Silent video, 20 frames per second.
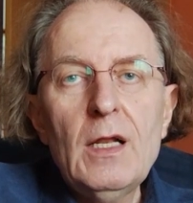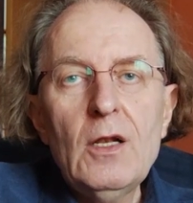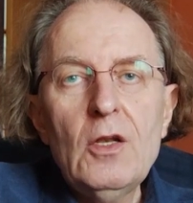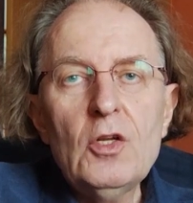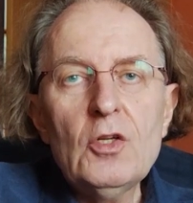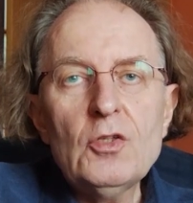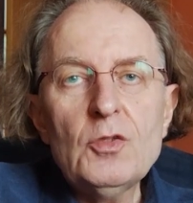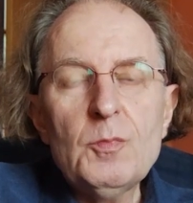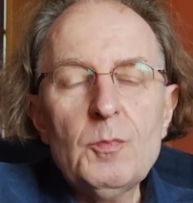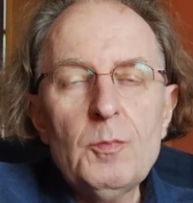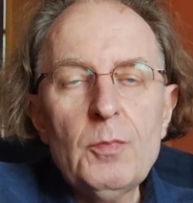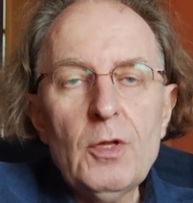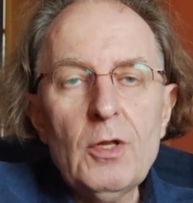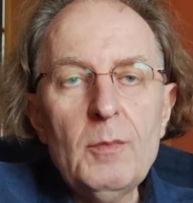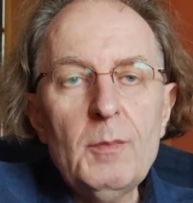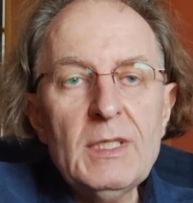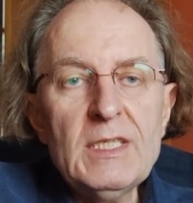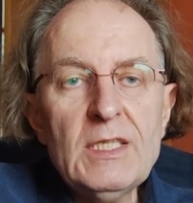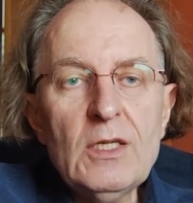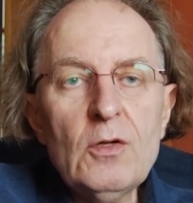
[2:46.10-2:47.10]
Los
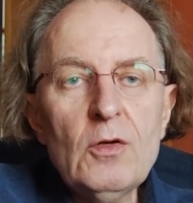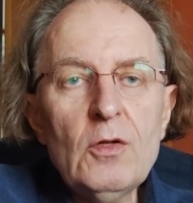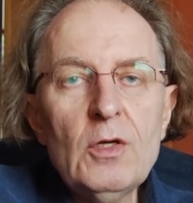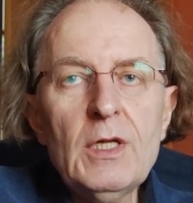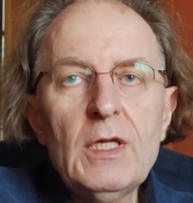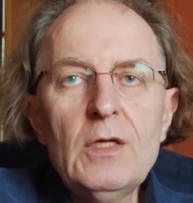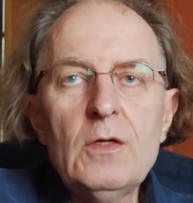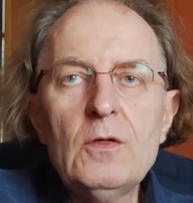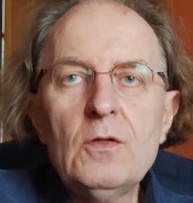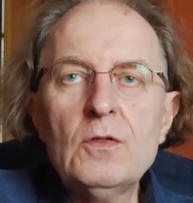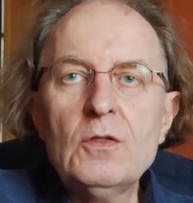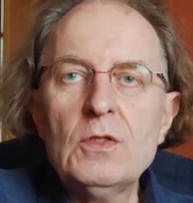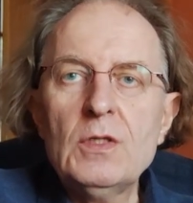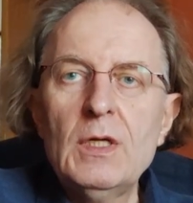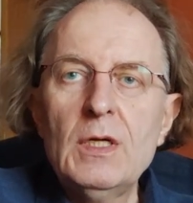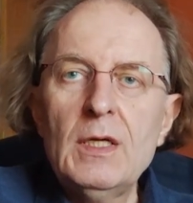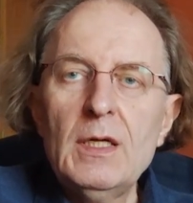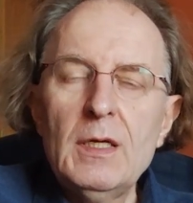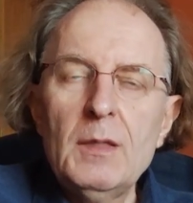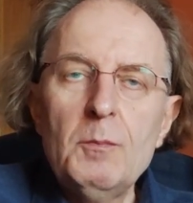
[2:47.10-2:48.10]
problemas psicológicos
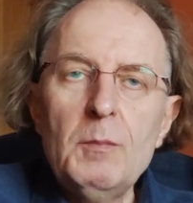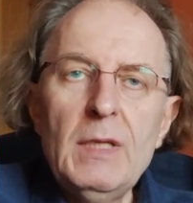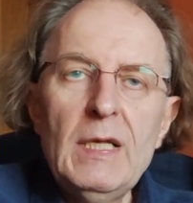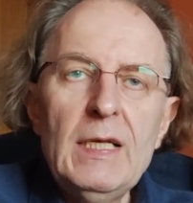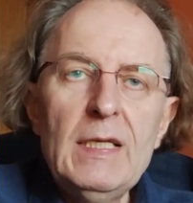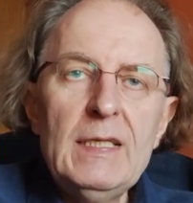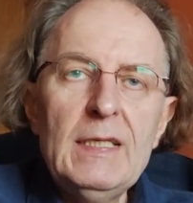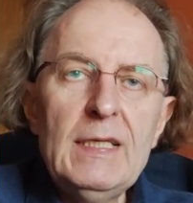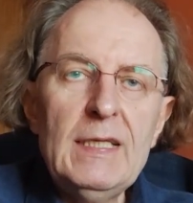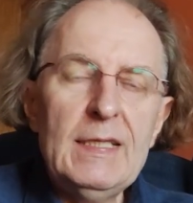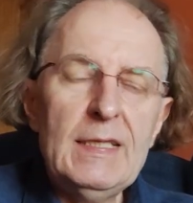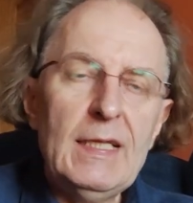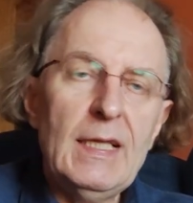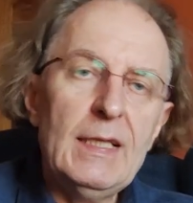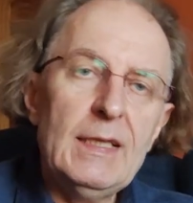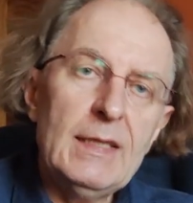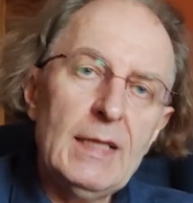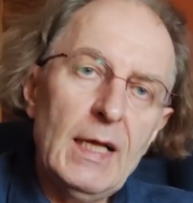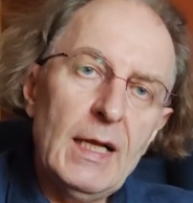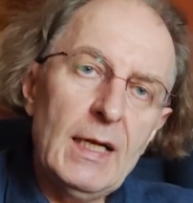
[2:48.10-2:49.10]
vienen de
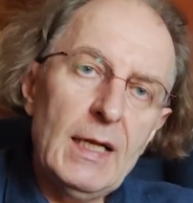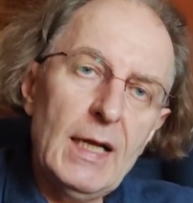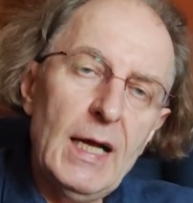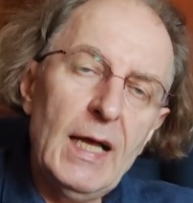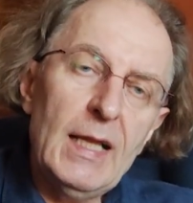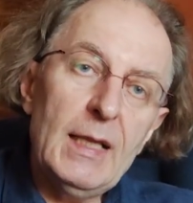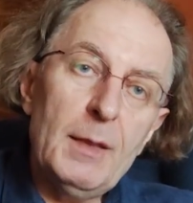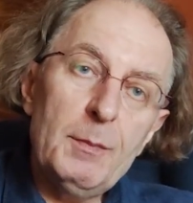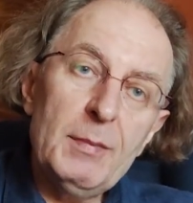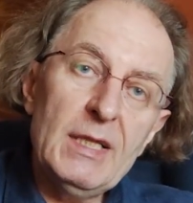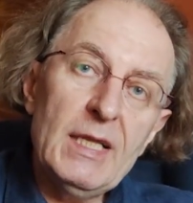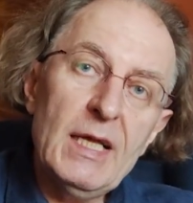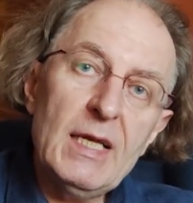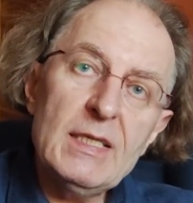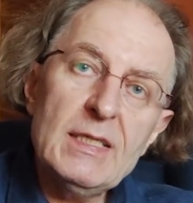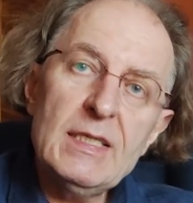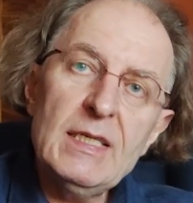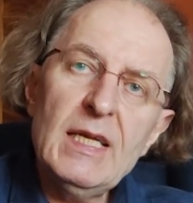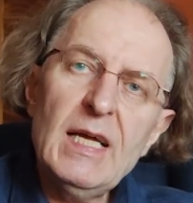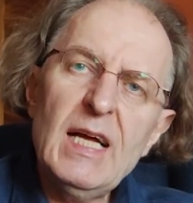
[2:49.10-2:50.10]
intentar
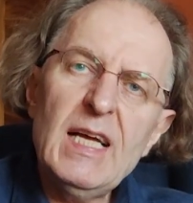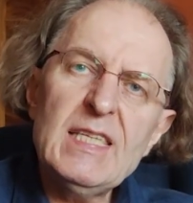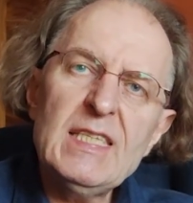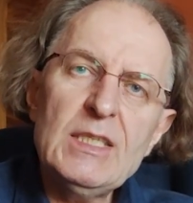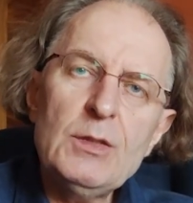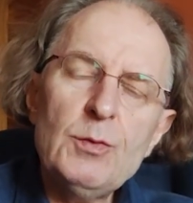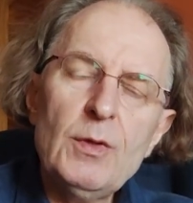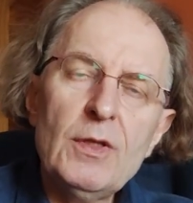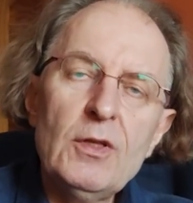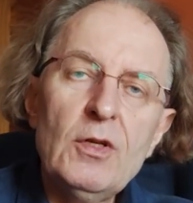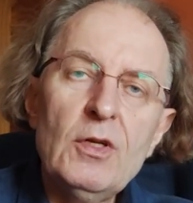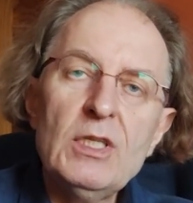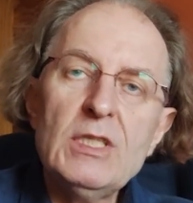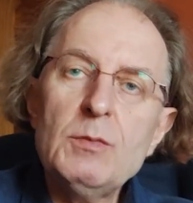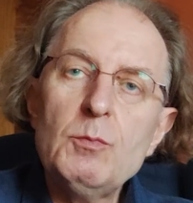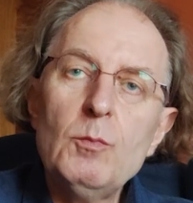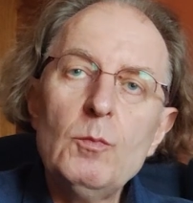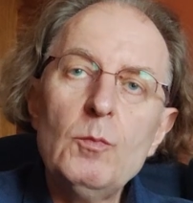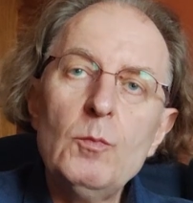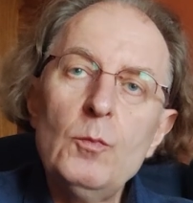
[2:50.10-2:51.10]
adaptarse a
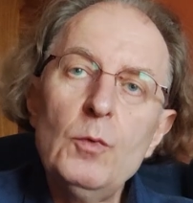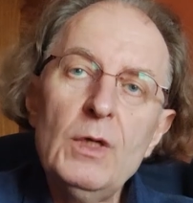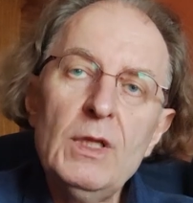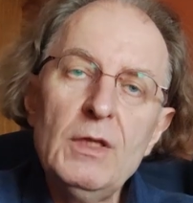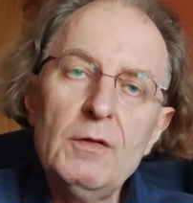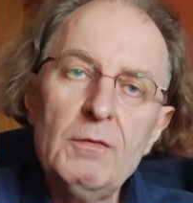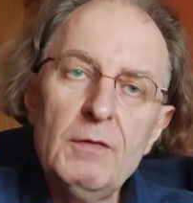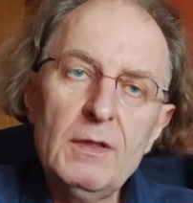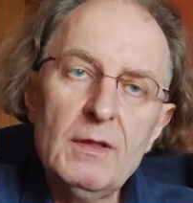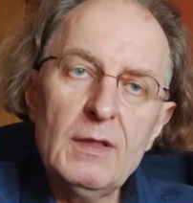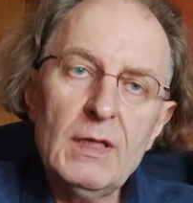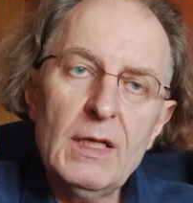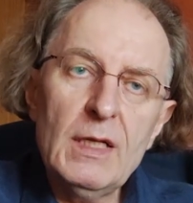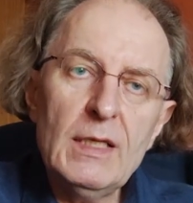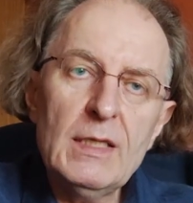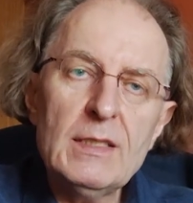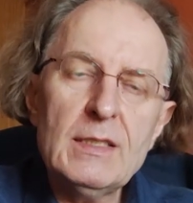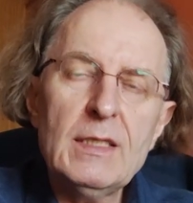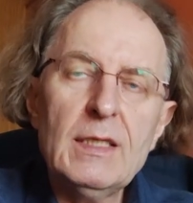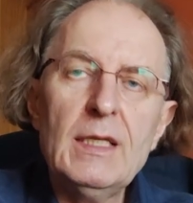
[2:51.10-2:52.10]
situaciones muy
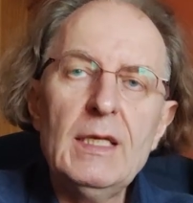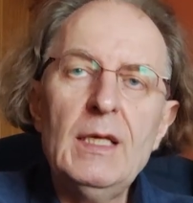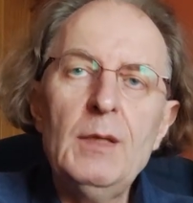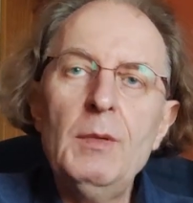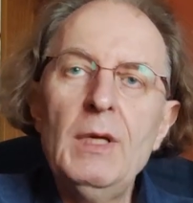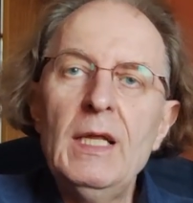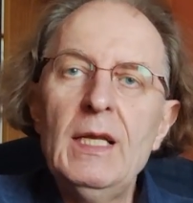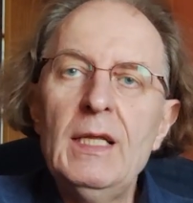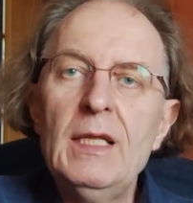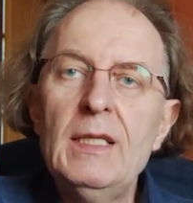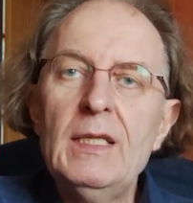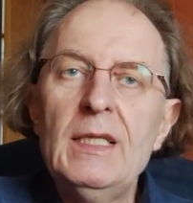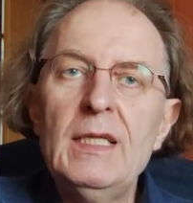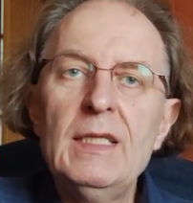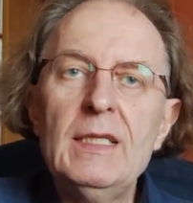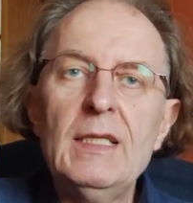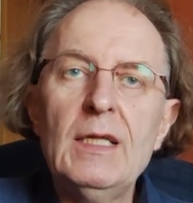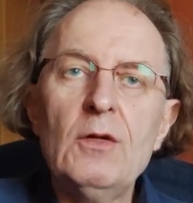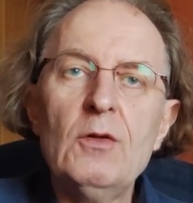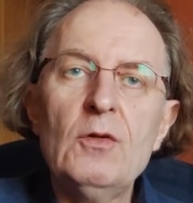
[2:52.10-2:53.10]
difíciles y vienen de
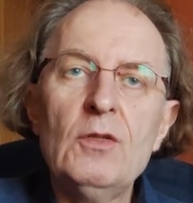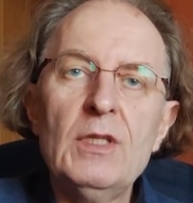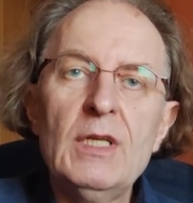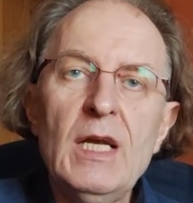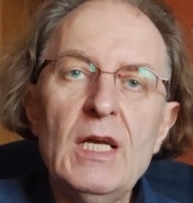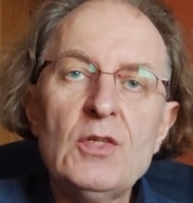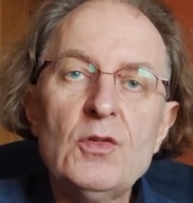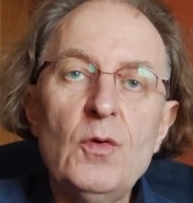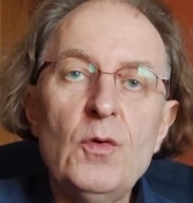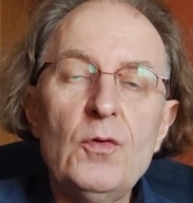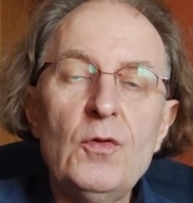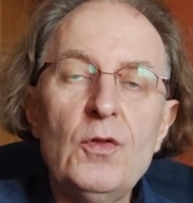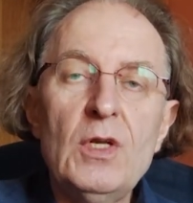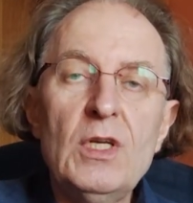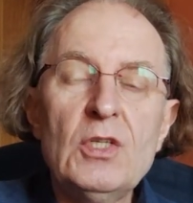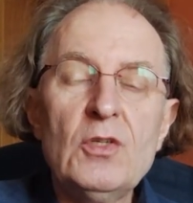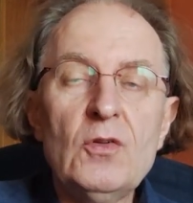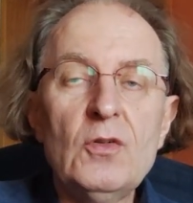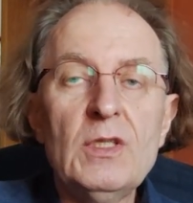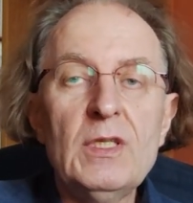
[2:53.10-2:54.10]
encontrar
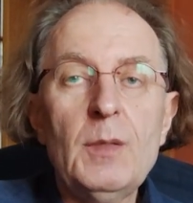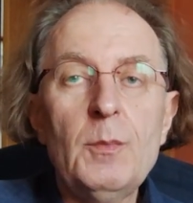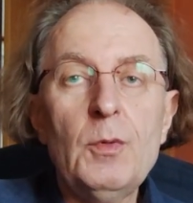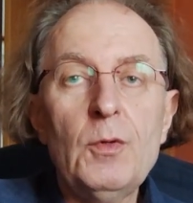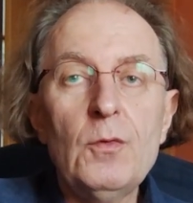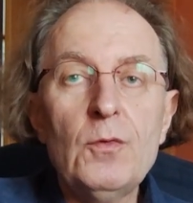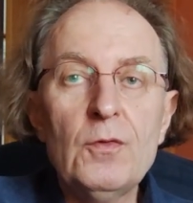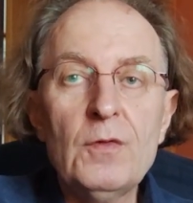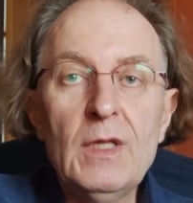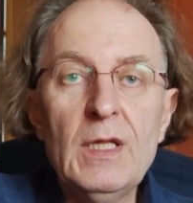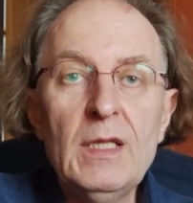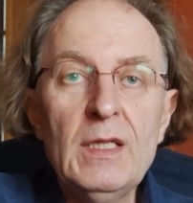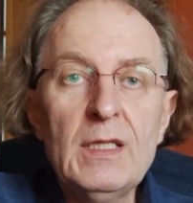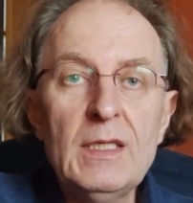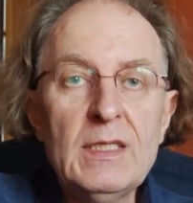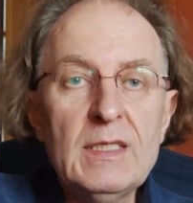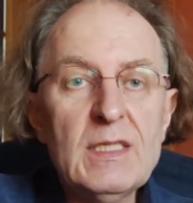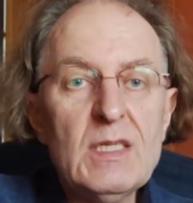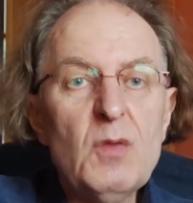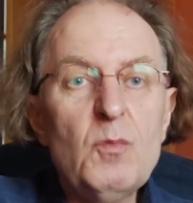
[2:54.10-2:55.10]
soluciones
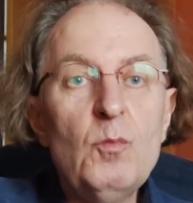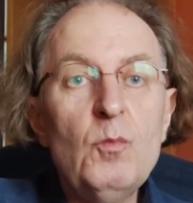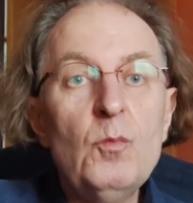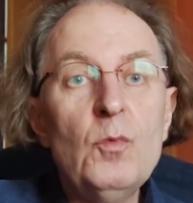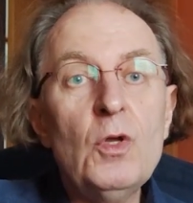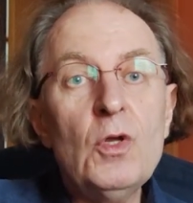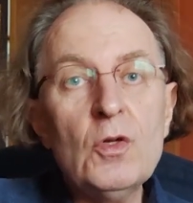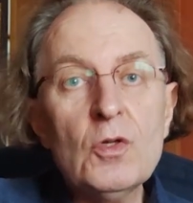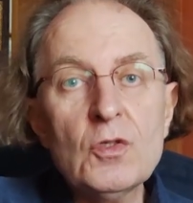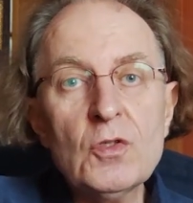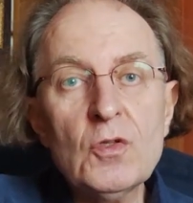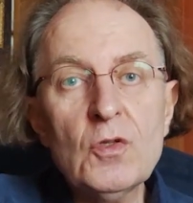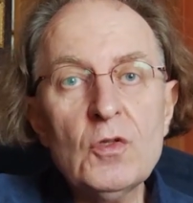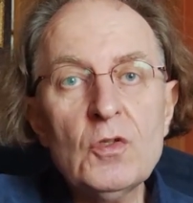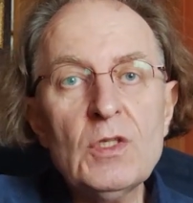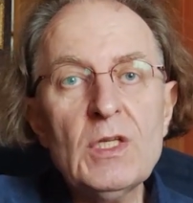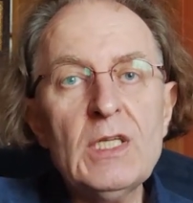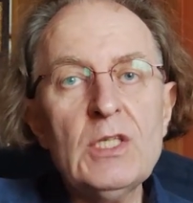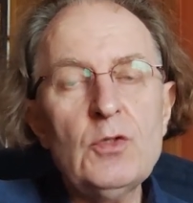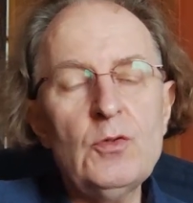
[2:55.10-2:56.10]
contraproducentes, muy
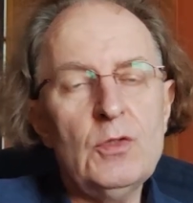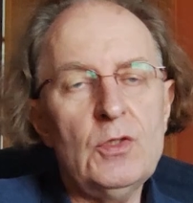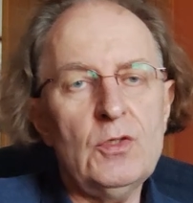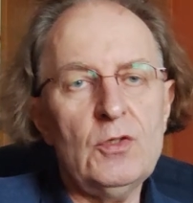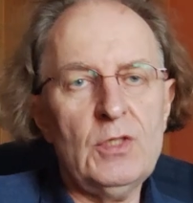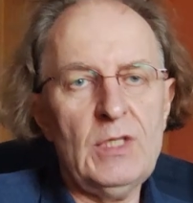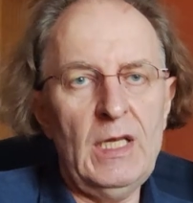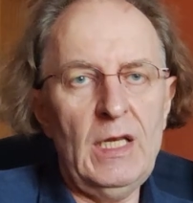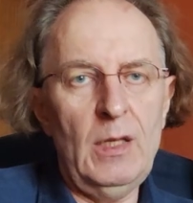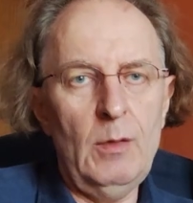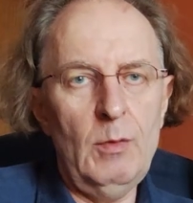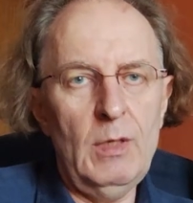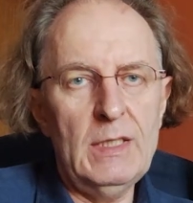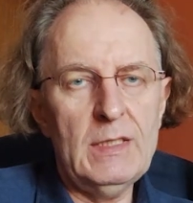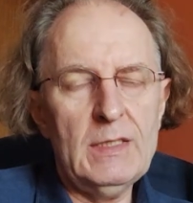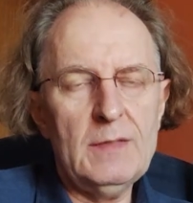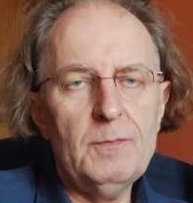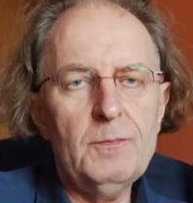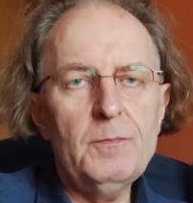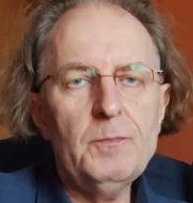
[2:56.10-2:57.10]
costosas y
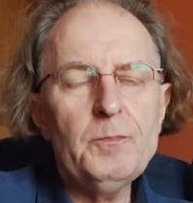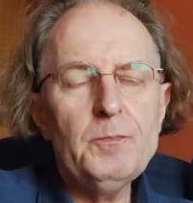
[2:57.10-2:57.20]
sostenibles.